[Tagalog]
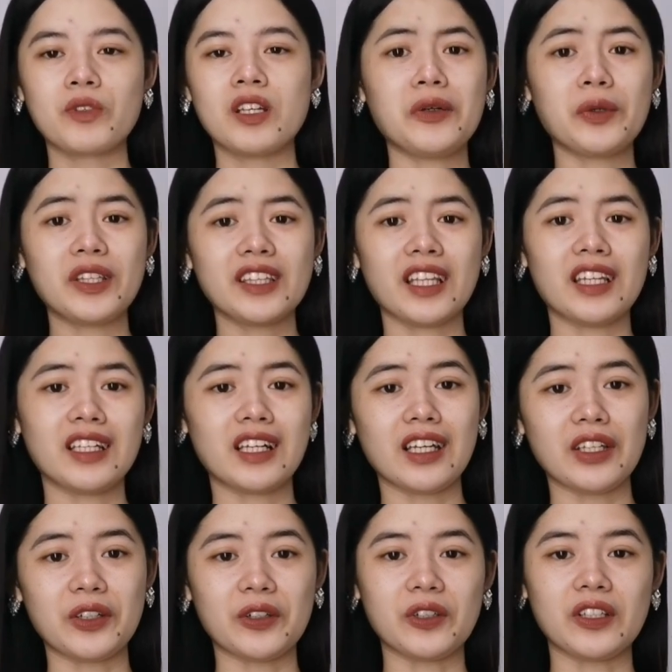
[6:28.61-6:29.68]
gawin talaga
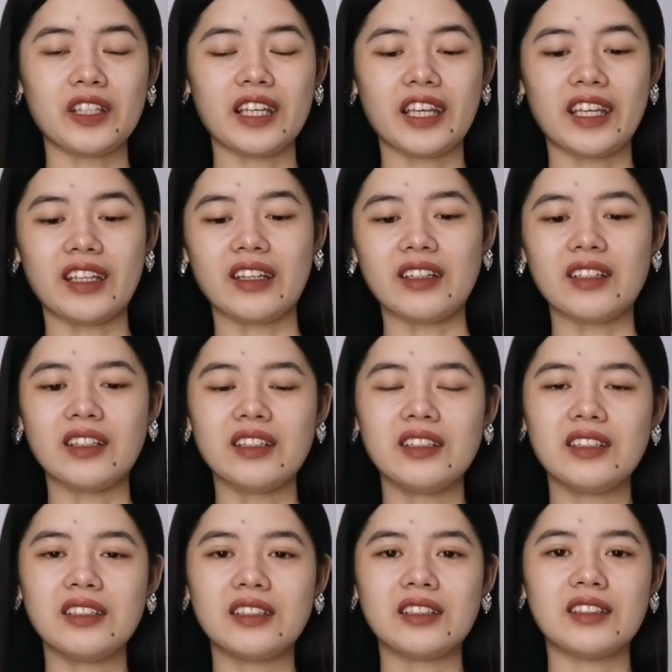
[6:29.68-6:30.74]
yun and
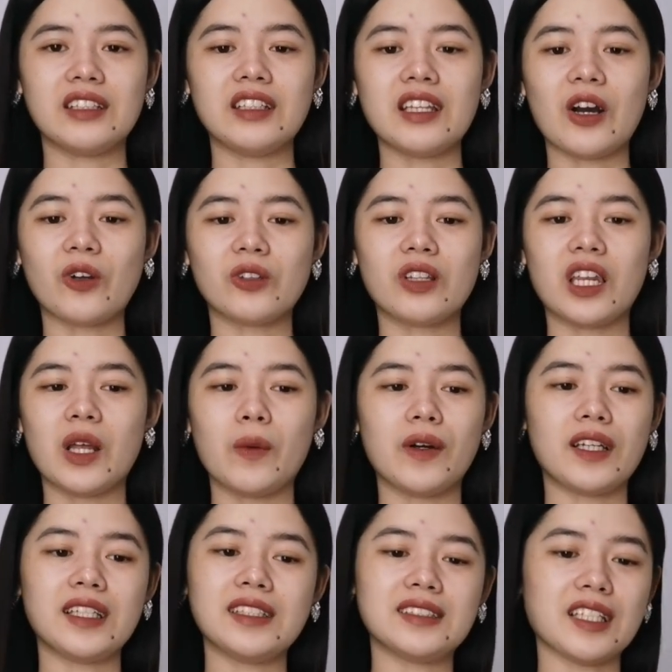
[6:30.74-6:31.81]
hindi na akong
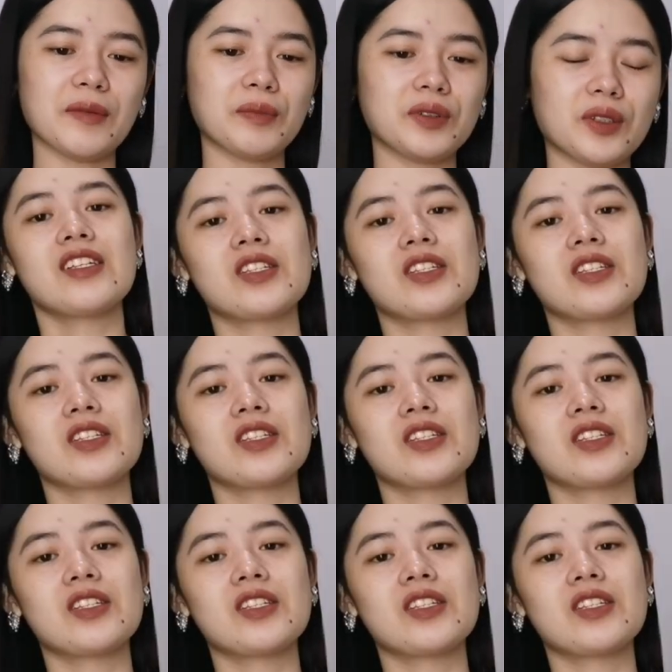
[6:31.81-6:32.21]
dalawang isip.